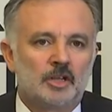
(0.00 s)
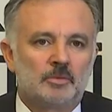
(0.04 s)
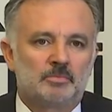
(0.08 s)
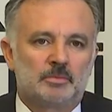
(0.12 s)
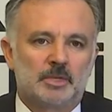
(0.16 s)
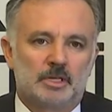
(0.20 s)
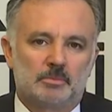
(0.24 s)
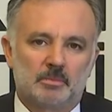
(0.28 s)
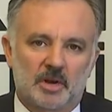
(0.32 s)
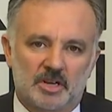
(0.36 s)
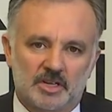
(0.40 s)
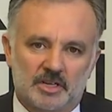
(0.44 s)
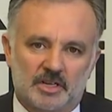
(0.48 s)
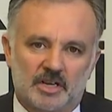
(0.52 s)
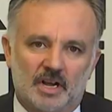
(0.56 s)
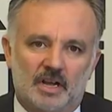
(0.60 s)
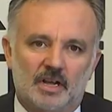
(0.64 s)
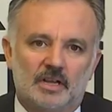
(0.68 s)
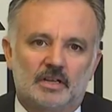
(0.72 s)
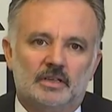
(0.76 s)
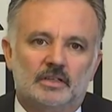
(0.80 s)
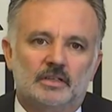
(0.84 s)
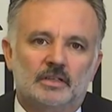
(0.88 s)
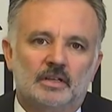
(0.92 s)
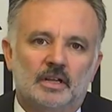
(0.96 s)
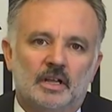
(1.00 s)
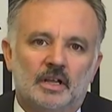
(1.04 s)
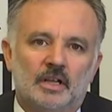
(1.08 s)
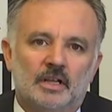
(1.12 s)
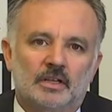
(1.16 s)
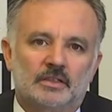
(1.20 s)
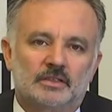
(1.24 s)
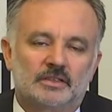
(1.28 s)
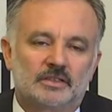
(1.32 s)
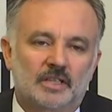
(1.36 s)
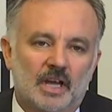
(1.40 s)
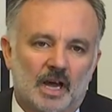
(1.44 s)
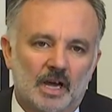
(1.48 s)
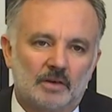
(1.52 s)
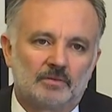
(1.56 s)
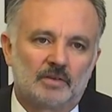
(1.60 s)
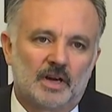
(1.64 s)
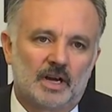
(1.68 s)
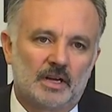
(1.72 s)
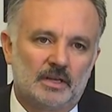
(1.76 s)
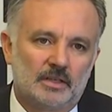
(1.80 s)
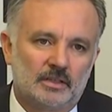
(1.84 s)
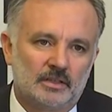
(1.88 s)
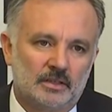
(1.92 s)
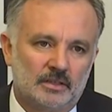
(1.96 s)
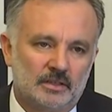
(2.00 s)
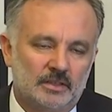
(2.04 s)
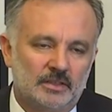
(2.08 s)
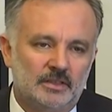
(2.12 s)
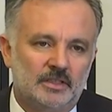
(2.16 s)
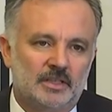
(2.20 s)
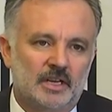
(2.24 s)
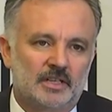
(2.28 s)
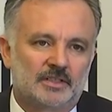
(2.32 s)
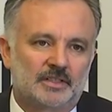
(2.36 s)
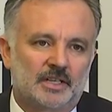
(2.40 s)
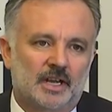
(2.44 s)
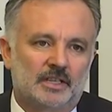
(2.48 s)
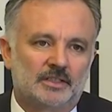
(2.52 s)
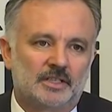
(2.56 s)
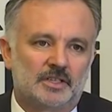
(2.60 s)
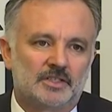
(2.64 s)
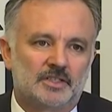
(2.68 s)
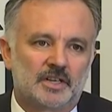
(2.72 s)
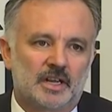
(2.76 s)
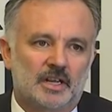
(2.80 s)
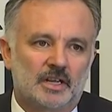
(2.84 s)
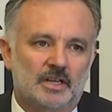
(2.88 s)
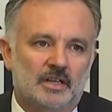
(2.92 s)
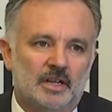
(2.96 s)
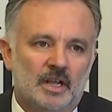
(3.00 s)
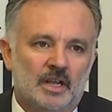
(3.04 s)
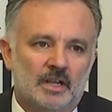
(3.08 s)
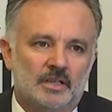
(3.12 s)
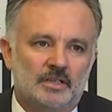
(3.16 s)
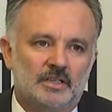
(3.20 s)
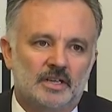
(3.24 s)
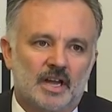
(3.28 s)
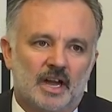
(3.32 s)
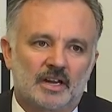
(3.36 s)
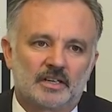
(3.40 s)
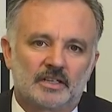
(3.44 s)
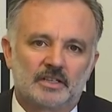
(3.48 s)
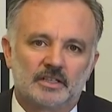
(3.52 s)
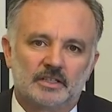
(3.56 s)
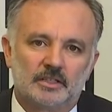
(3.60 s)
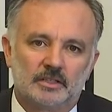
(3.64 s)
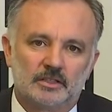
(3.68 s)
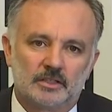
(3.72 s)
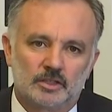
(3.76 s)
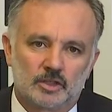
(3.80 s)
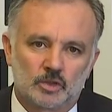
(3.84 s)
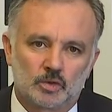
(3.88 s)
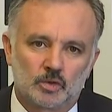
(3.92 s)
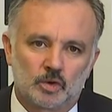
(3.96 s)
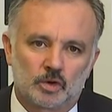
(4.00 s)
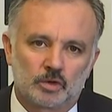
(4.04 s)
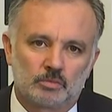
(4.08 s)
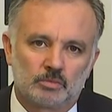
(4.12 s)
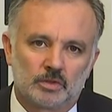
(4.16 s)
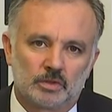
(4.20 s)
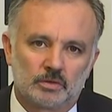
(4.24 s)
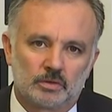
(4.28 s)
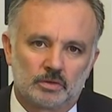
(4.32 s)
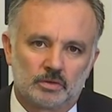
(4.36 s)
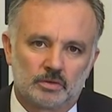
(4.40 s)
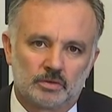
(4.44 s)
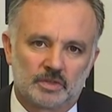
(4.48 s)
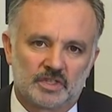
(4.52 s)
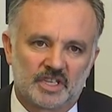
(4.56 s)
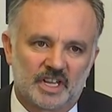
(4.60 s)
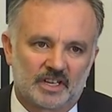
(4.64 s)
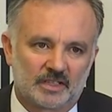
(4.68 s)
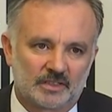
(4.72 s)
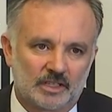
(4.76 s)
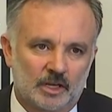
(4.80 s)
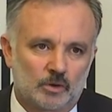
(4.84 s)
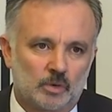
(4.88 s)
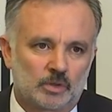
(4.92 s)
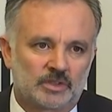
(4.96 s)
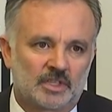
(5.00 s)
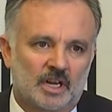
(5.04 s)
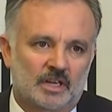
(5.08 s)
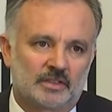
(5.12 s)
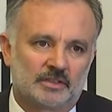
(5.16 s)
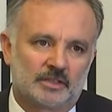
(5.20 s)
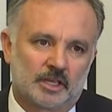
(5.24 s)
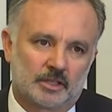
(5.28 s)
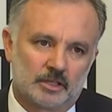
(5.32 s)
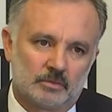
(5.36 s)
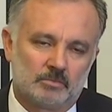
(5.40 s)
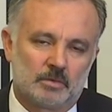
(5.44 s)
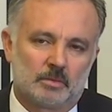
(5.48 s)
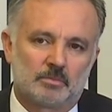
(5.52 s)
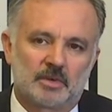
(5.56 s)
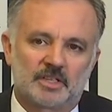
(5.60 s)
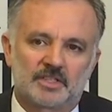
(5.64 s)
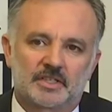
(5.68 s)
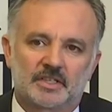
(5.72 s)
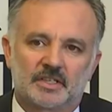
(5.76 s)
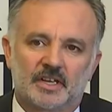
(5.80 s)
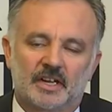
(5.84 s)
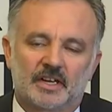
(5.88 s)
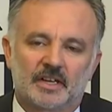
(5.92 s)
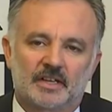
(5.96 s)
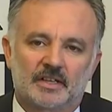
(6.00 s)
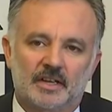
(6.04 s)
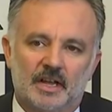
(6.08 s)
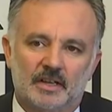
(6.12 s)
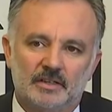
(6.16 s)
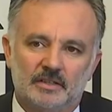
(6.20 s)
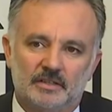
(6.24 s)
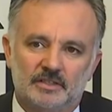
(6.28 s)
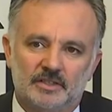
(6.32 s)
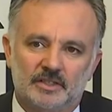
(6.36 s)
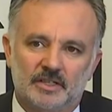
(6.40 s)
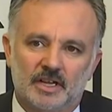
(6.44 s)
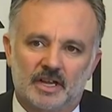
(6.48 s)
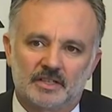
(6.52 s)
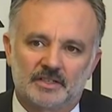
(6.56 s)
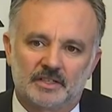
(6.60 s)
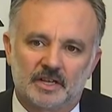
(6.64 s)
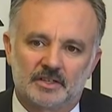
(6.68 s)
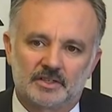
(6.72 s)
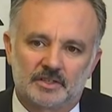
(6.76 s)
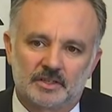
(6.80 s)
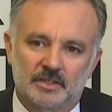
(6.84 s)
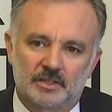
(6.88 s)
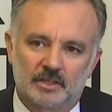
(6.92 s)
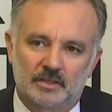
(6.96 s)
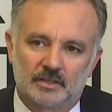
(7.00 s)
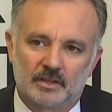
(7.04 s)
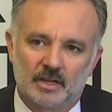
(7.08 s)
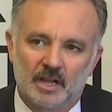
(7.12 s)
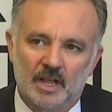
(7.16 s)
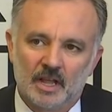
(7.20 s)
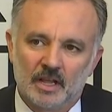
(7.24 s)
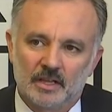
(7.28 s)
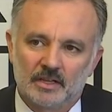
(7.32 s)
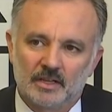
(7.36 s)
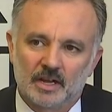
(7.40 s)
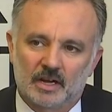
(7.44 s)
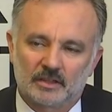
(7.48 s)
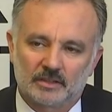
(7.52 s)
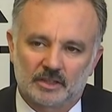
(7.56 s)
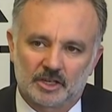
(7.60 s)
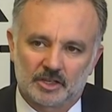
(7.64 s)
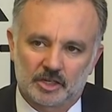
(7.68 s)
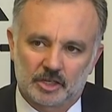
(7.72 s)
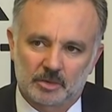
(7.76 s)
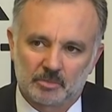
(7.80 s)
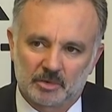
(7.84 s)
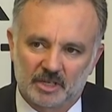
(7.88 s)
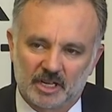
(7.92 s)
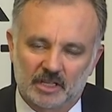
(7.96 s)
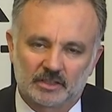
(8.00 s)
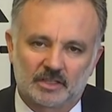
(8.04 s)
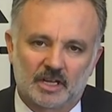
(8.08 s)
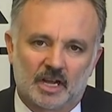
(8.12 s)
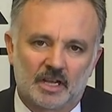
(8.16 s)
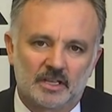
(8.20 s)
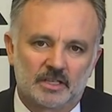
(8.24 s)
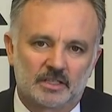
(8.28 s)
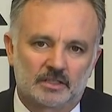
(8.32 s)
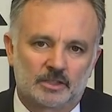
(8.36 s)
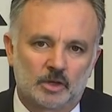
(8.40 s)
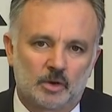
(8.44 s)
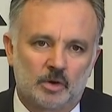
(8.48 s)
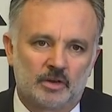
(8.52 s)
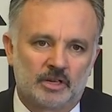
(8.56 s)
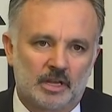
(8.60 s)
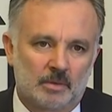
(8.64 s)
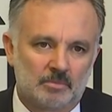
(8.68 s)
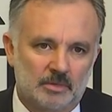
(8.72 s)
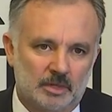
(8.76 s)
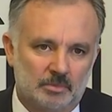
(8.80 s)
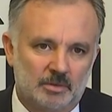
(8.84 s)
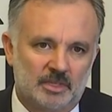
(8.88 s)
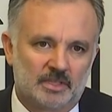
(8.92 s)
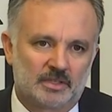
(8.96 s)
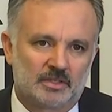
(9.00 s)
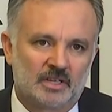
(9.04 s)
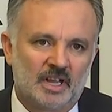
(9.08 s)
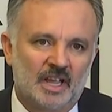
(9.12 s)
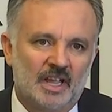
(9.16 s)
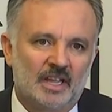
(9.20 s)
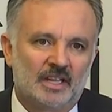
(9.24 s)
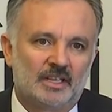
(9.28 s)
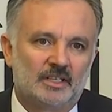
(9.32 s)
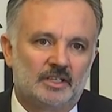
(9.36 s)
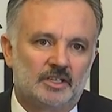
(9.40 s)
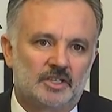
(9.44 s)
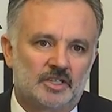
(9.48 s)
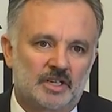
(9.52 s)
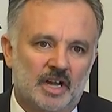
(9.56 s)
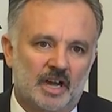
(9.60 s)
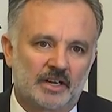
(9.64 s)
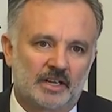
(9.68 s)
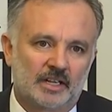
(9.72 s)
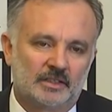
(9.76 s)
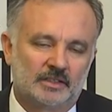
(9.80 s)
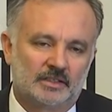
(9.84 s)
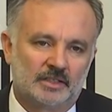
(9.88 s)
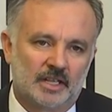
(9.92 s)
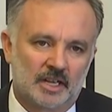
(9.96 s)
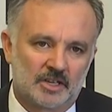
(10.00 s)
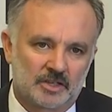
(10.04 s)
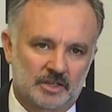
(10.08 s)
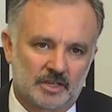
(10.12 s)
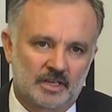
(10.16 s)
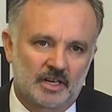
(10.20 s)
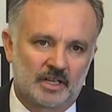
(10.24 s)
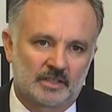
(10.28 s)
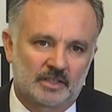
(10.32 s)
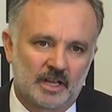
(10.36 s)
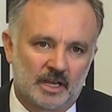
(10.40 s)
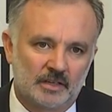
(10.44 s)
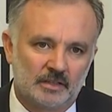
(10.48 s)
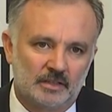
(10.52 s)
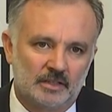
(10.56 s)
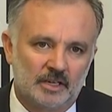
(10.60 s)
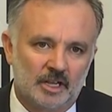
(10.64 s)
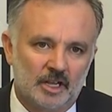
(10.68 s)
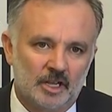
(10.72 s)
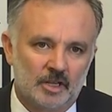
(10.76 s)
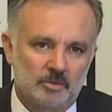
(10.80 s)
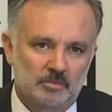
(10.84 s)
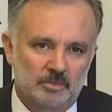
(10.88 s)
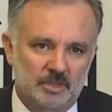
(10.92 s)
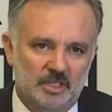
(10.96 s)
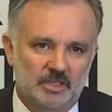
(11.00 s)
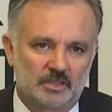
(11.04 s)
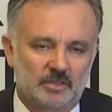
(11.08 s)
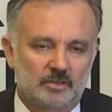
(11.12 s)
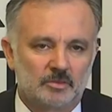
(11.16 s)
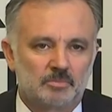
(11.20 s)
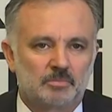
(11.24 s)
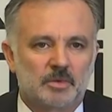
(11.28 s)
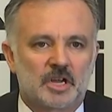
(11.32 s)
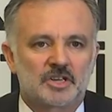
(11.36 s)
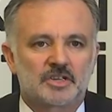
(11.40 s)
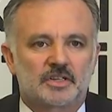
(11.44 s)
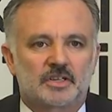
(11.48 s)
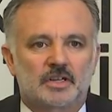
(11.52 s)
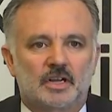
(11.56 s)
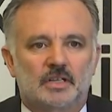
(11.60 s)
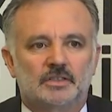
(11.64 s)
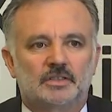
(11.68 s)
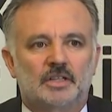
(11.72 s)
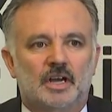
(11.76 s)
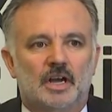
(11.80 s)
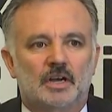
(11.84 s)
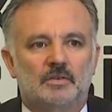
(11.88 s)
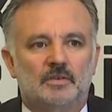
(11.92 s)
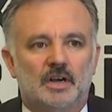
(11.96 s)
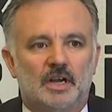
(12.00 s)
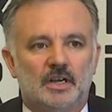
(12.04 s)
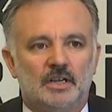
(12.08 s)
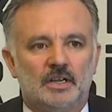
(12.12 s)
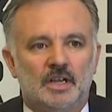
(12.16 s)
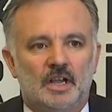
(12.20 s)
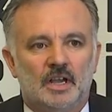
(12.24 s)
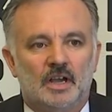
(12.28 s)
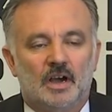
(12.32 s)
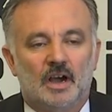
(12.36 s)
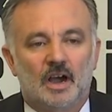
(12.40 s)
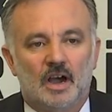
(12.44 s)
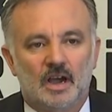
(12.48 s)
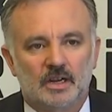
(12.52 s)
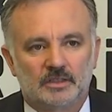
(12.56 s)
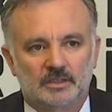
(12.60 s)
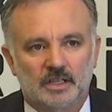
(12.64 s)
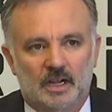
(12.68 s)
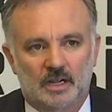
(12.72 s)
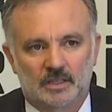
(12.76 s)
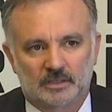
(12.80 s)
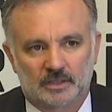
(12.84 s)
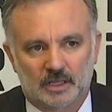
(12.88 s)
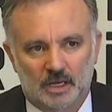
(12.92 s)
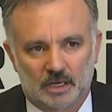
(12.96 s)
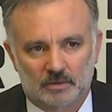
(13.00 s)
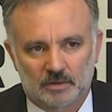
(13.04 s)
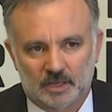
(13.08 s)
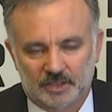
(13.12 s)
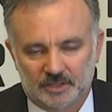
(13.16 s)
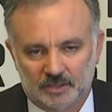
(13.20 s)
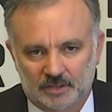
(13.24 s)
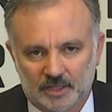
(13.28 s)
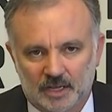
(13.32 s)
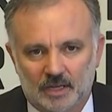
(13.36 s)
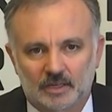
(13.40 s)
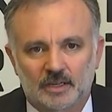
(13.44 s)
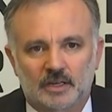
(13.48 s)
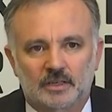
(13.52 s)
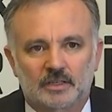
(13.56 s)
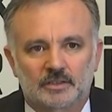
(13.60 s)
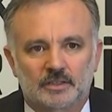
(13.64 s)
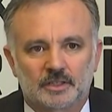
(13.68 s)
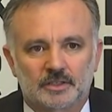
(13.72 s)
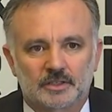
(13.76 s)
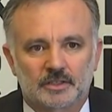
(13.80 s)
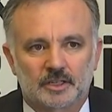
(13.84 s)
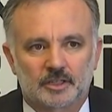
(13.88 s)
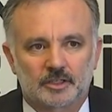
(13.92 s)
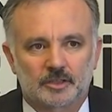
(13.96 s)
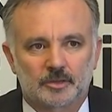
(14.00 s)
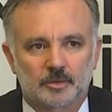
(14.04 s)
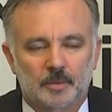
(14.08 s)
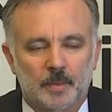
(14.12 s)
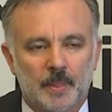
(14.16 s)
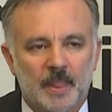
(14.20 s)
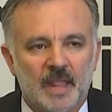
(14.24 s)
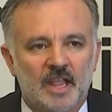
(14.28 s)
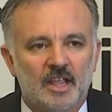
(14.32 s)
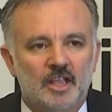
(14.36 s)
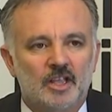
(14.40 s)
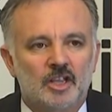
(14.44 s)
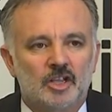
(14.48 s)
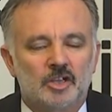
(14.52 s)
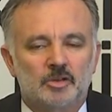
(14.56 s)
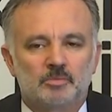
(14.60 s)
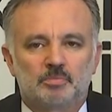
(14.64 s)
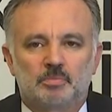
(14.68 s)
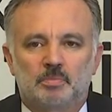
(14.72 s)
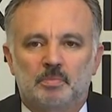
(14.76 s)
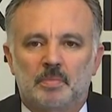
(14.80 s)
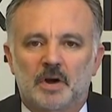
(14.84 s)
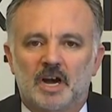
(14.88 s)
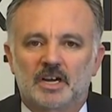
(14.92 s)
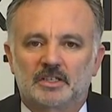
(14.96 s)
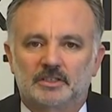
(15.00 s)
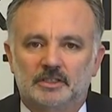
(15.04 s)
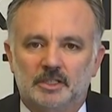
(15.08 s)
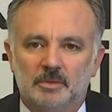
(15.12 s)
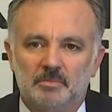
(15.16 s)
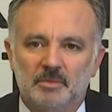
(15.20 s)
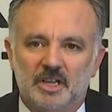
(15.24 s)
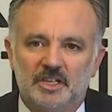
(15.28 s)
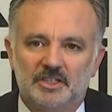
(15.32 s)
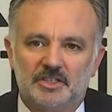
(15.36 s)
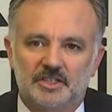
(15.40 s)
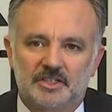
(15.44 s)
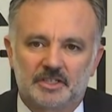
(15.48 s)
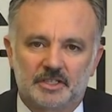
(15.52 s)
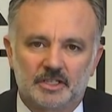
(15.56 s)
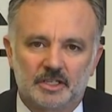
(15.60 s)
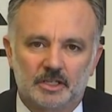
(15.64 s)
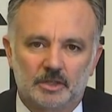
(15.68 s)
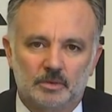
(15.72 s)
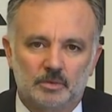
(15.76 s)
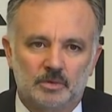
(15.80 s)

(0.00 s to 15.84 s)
Bir başka dava yine sadece yargının sorumluluğu üzerine odaklanılmaması gereken siyasetçinin yaklaşımına dair de önemli bir işaret teşkil eden bir başka dava Ardahan davası değerli arkadaşlar. Parti meclisi